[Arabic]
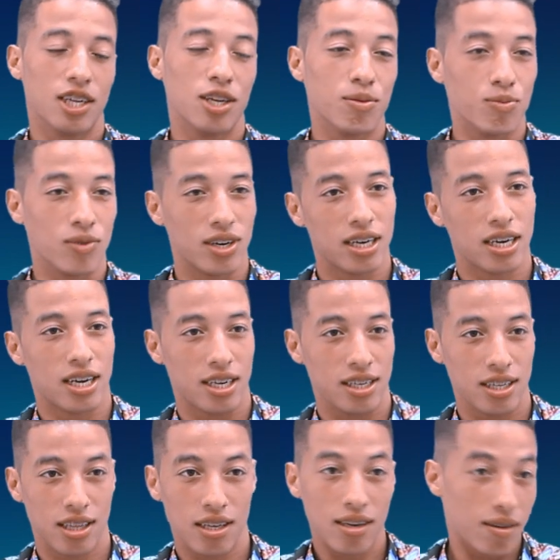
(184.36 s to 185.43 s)
عليهم مؤخرا
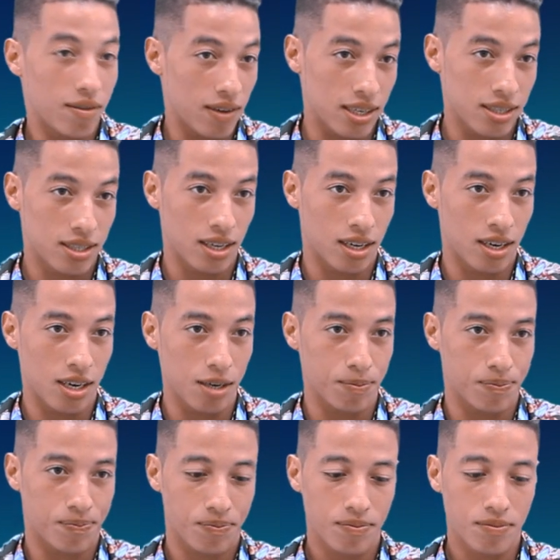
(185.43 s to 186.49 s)
يطلع لا في الانستغرام
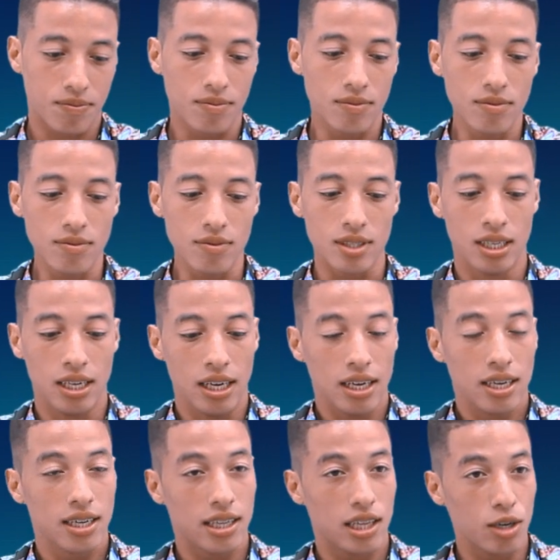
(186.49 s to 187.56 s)

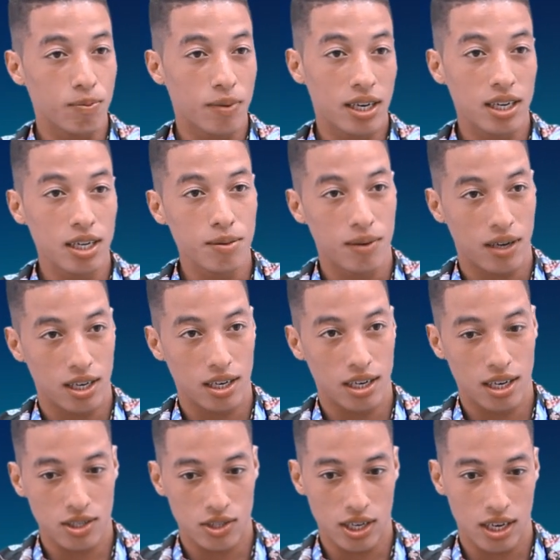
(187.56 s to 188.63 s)
قلت لهم بانني باغي
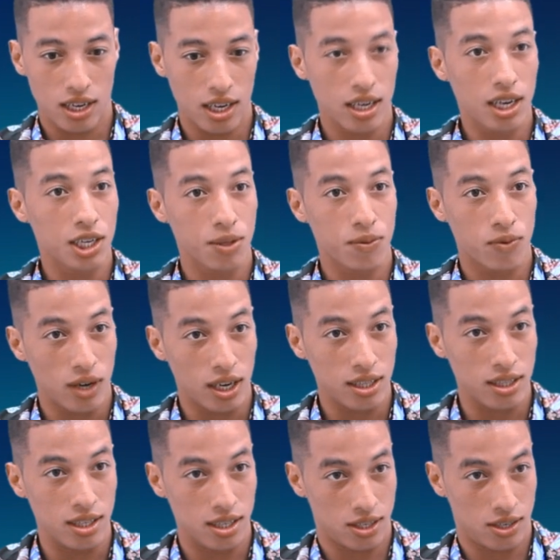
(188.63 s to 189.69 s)
يلا ان شاء الله كنكتب في واحد
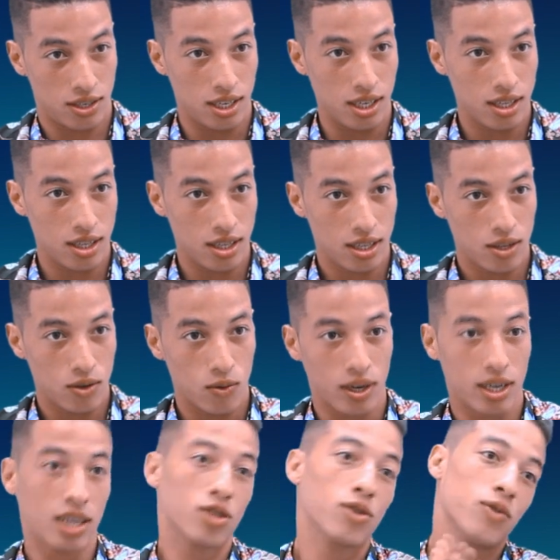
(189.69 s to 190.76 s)
الديسك جديد
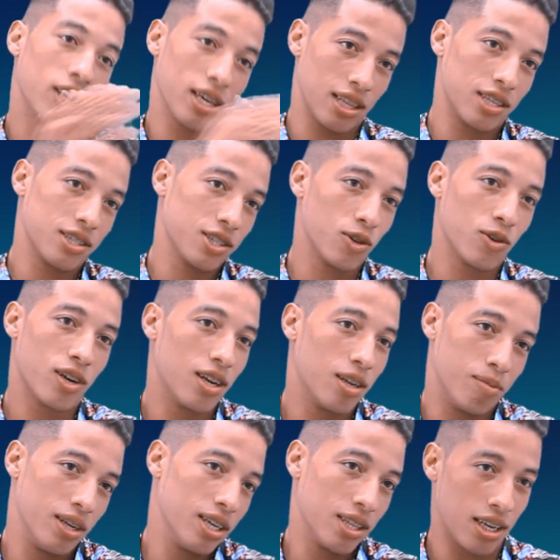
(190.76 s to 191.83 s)
وغنحطو في واحد لاشين اخرى اللي
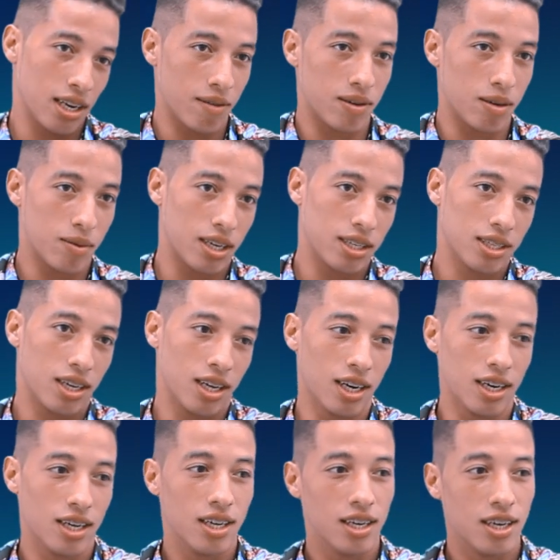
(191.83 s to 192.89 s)
بعيده على الافلام
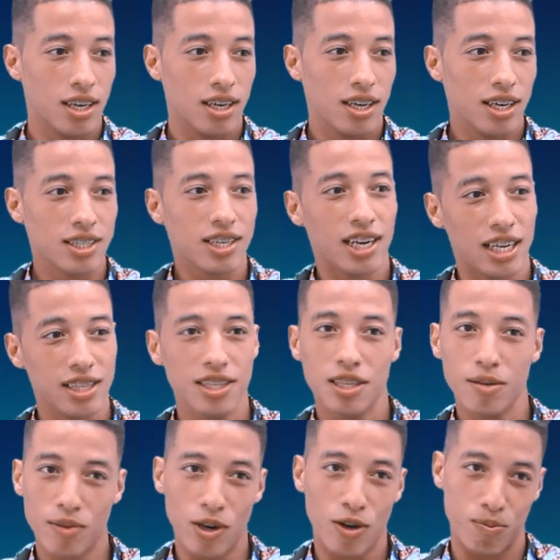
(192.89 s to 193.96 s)
القصيره حيت كان عندي
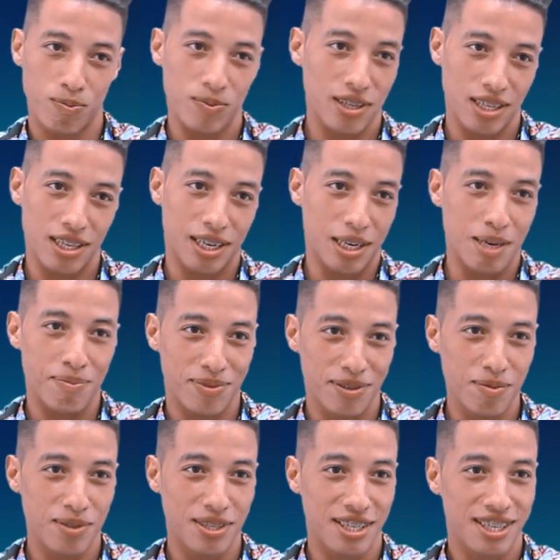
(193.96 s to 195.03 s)
ديما الحب ديال الراب
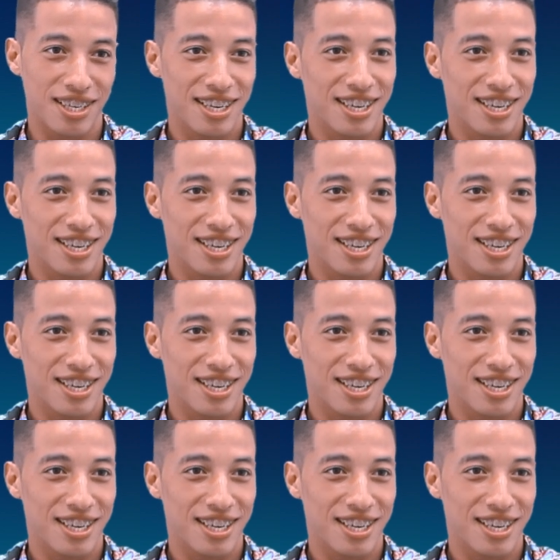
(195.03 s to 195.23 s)
فهمتي